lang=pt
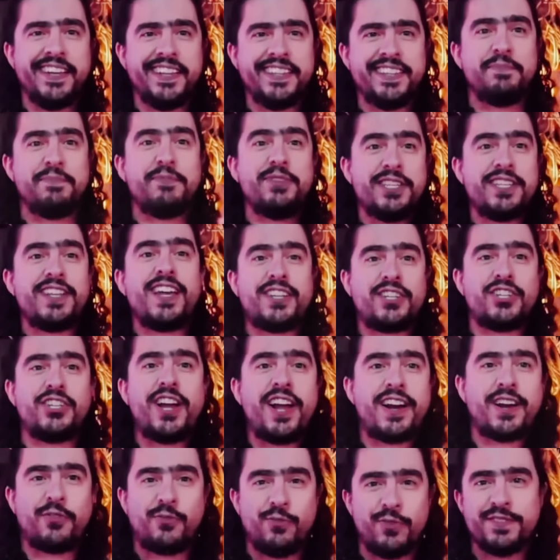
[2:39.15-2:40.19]
Você precisa
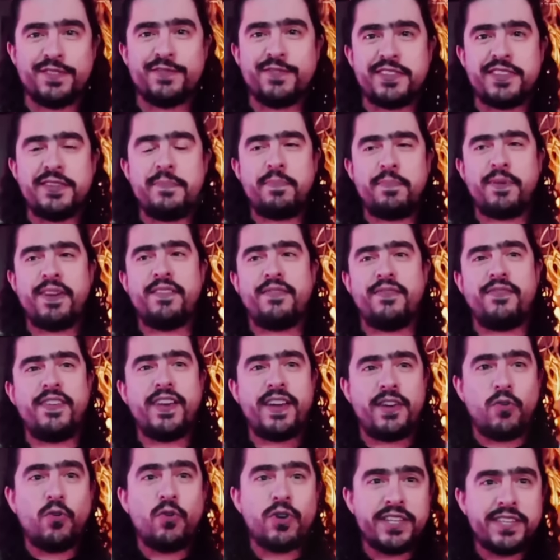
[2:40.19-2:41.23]
achar coisas, você
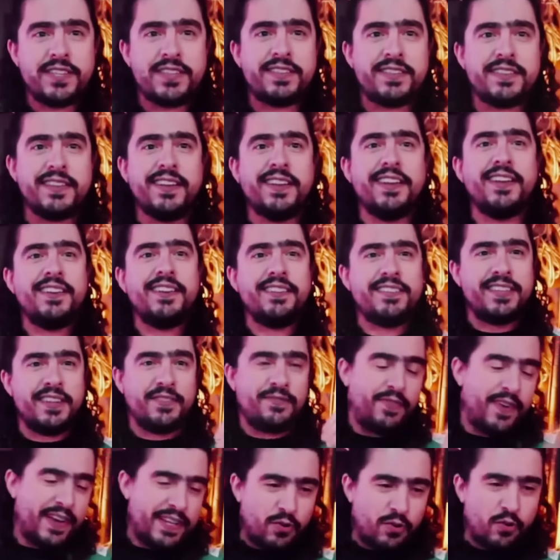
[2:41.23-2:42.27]
prevê coisas você
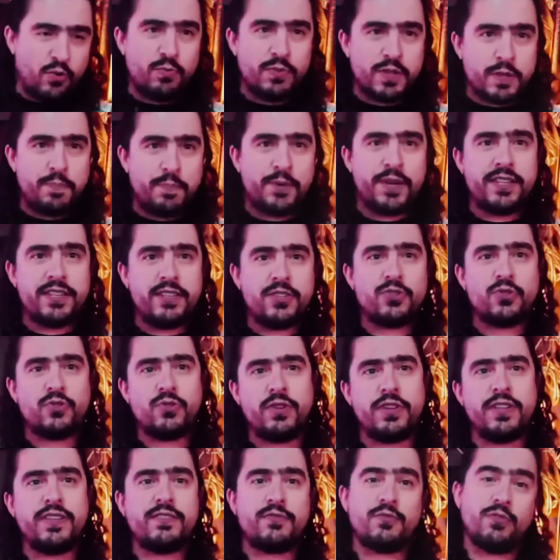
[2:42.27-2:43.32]
faz algumas
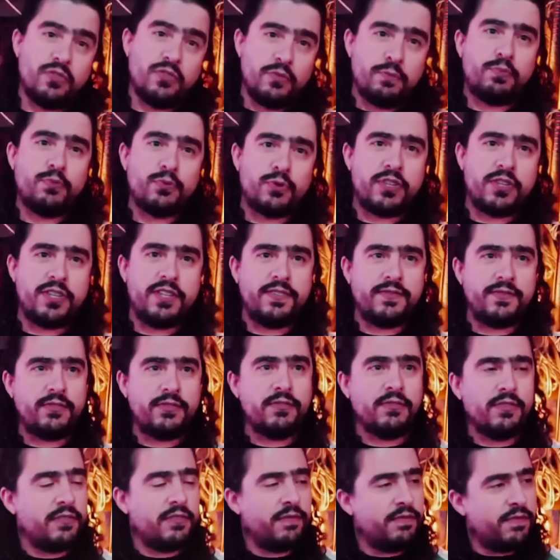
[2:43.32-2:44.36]
predições, quando
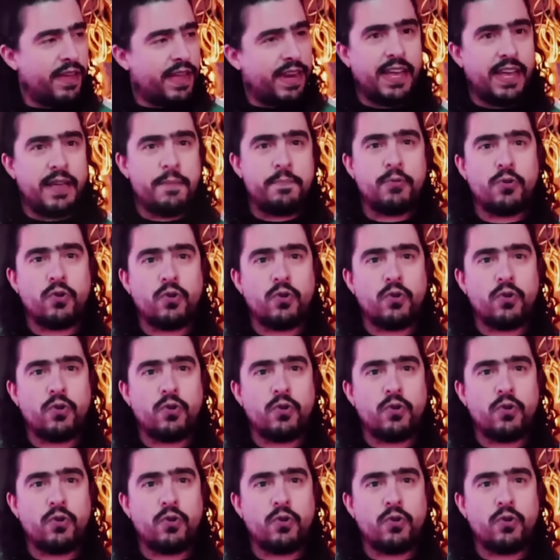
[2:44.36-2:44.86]
possível, vai lá e